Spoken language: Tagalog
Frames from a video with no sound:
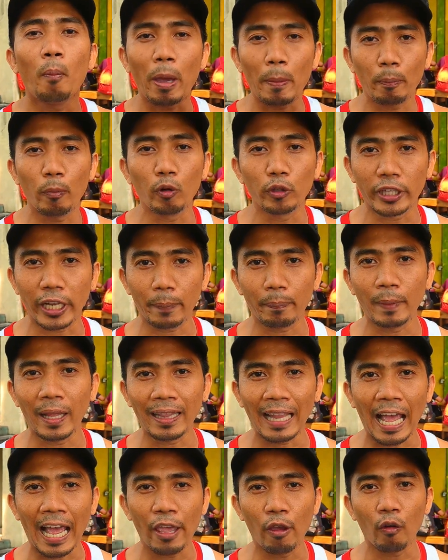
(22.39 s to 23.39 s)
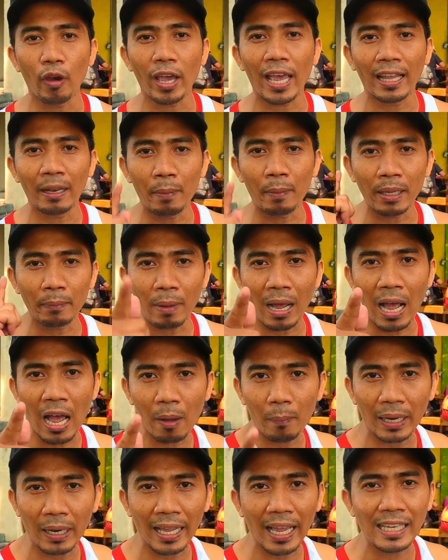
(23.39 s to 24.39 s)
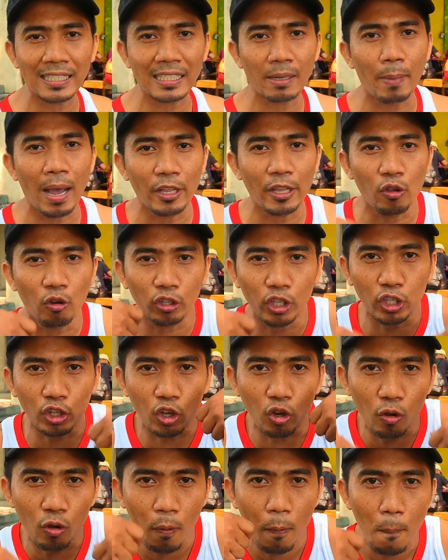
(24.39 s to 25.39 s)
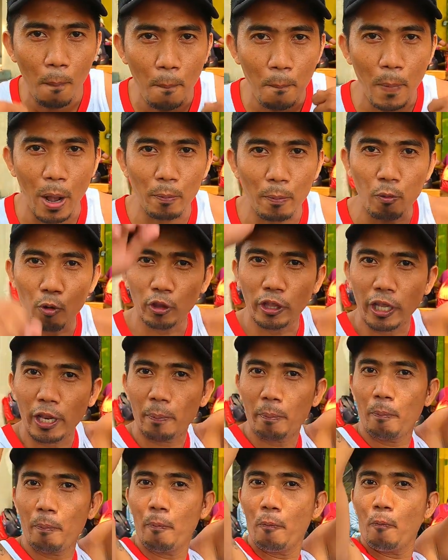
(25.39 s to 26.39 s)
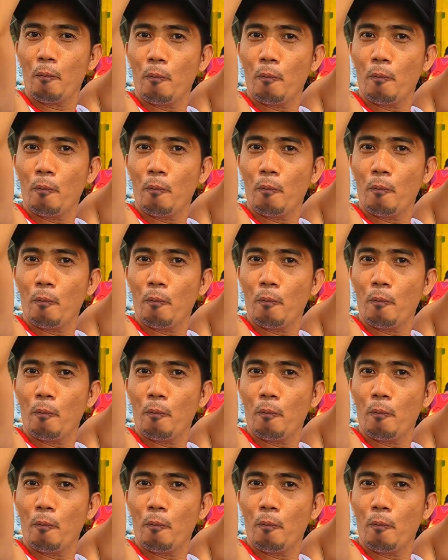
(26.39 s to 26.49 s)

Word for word: May food trip na tayo. Kaya naman mga kabarangay, samahan nyo ako ditong food trip.